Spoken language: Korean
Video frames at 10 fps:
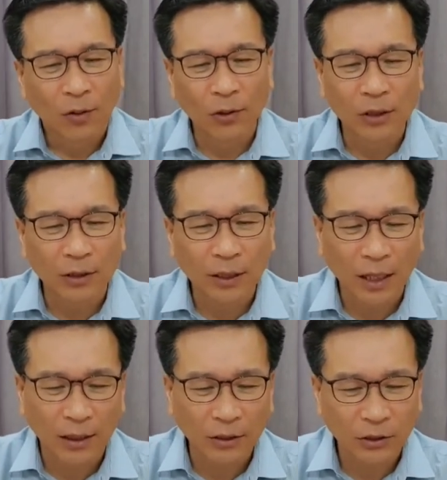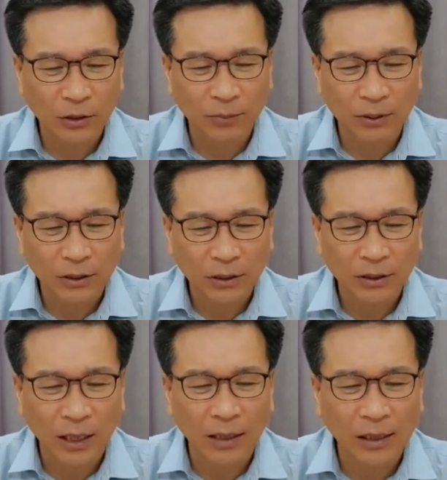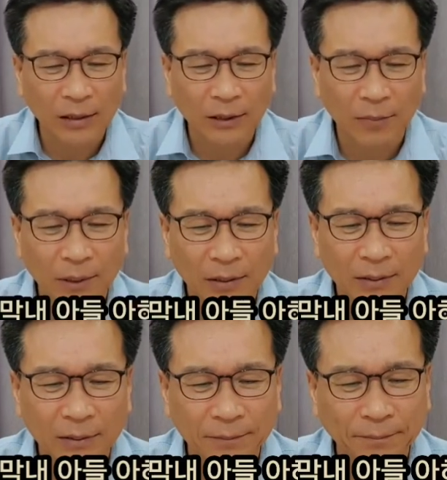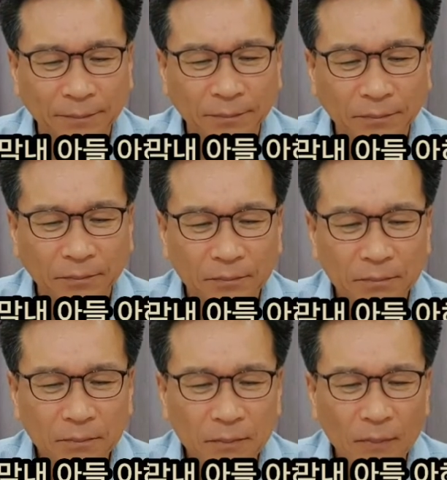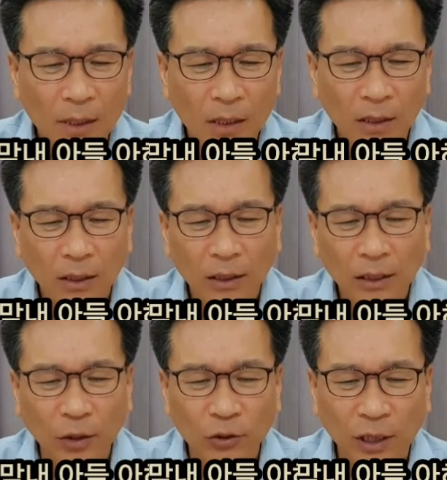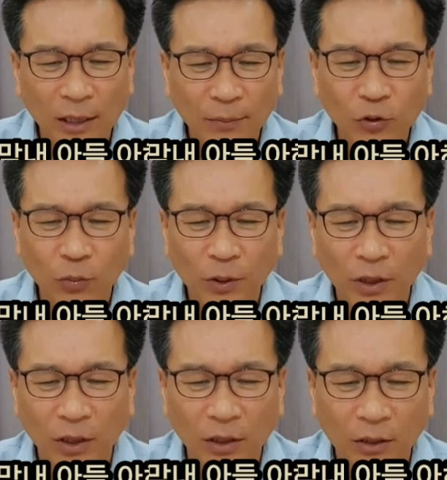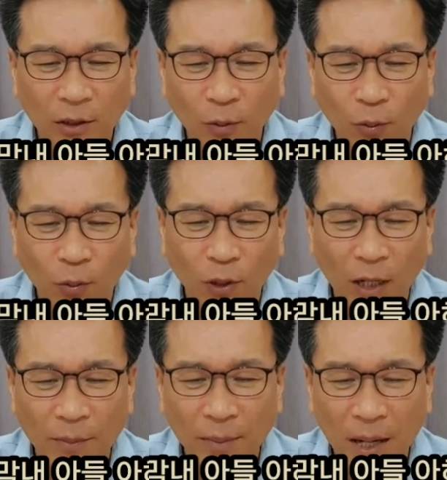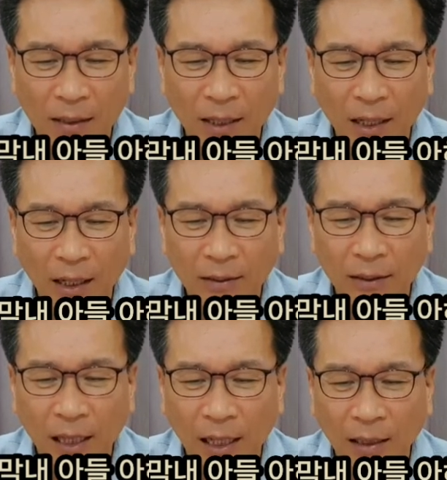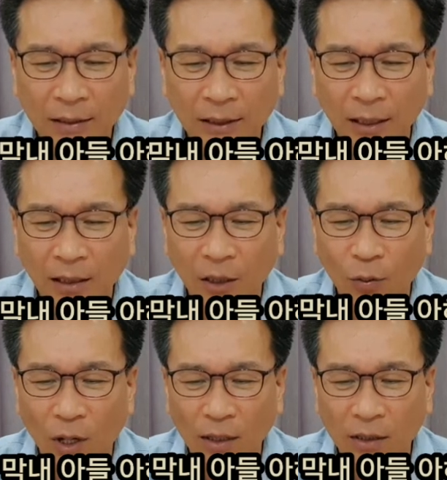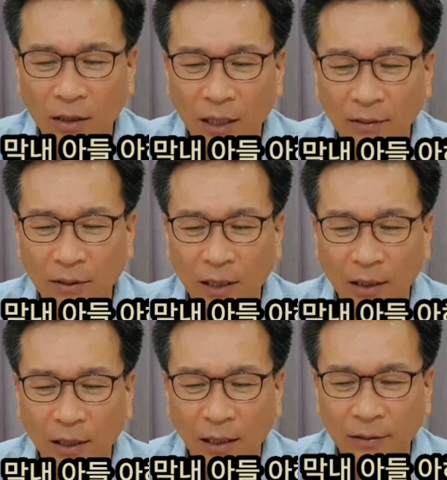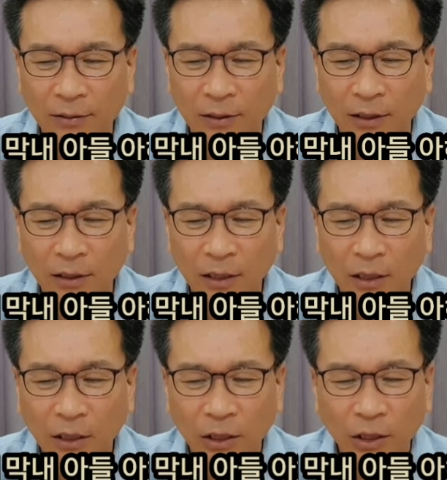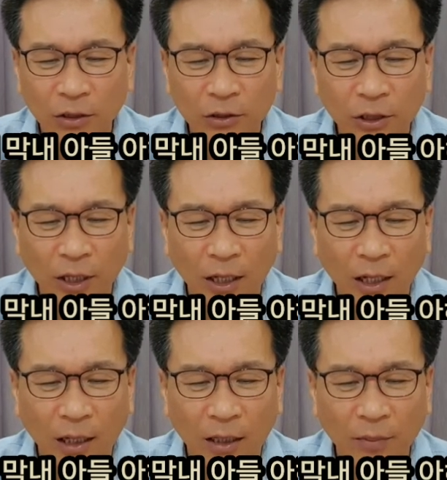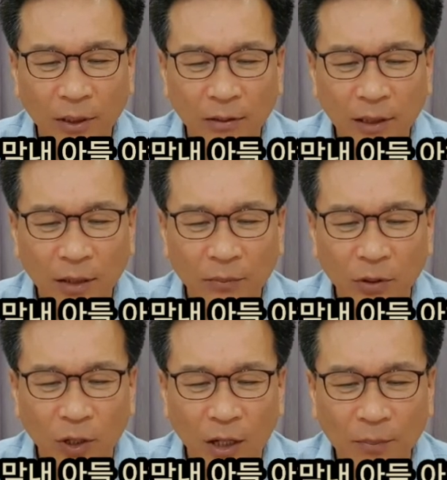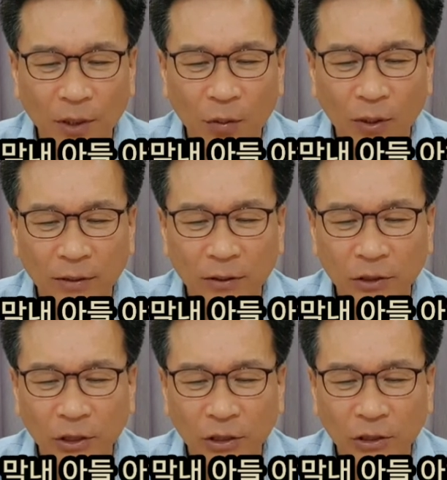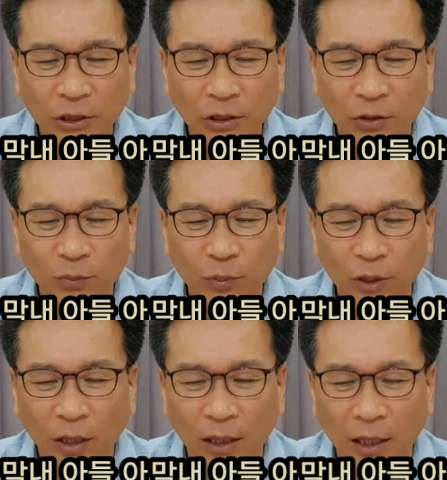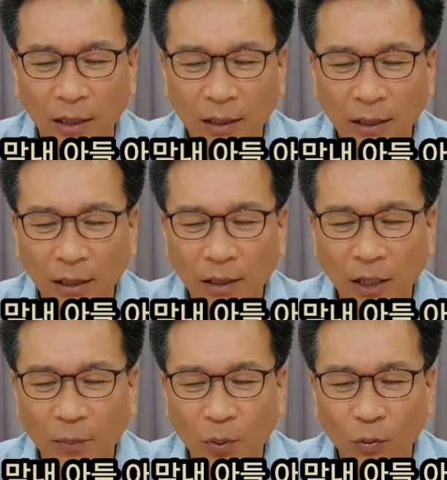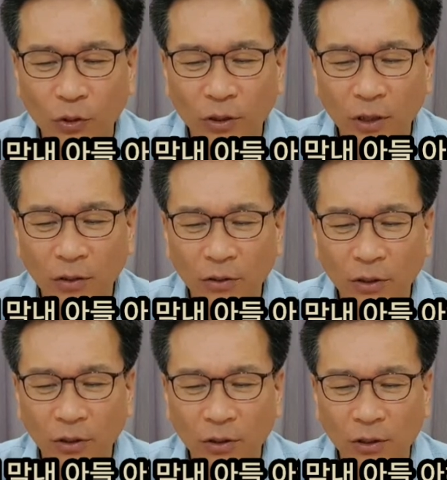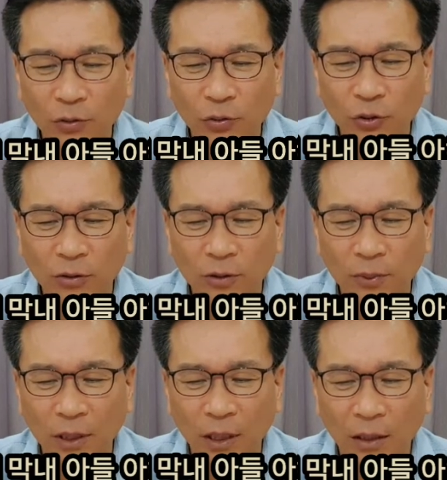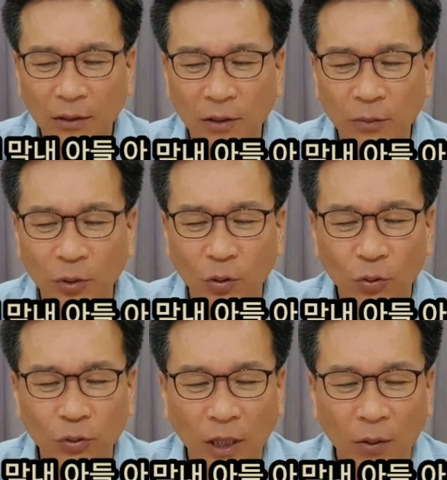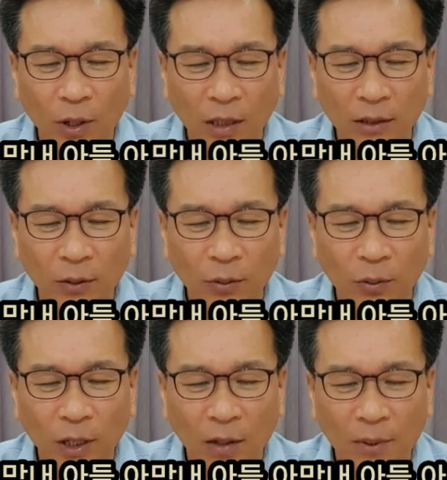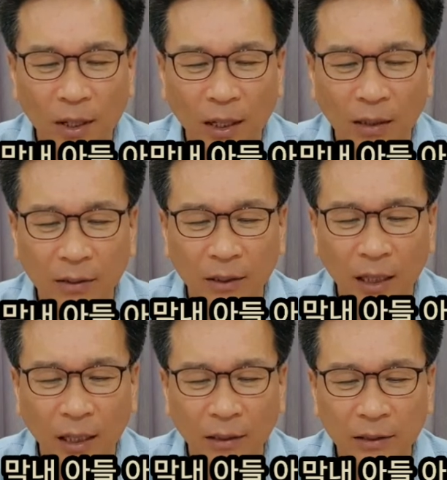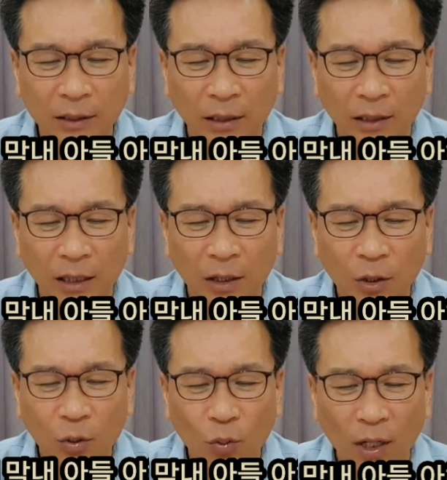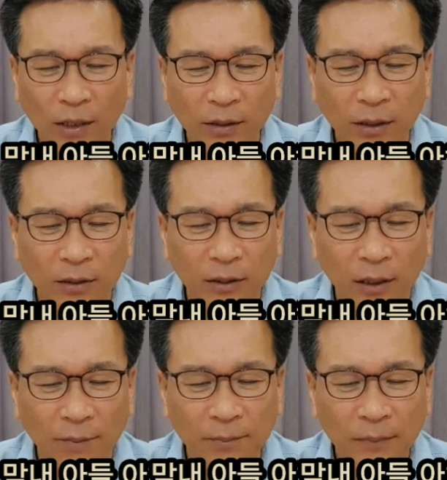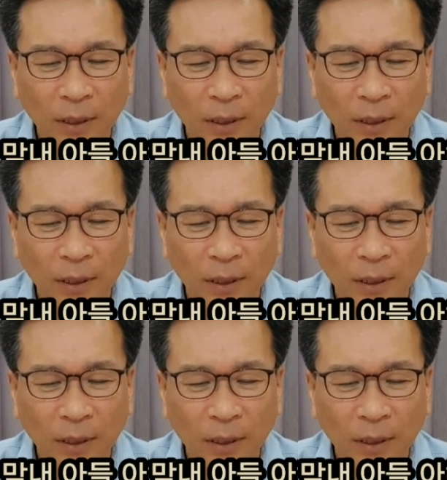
오늘 역대하 22장 1절 말씀 예루살렘 주민이 여호람의 막내 아들 아시아에게 왕위를 계승하게 하였으니 이는 전에 아라비아 사람들과 함께 와서 진을 치던 부대가 그의 모든 형들을 죽였습니다. 그러므로 유다 왕 여호람의 아들 아시아가 왕이 되었더라.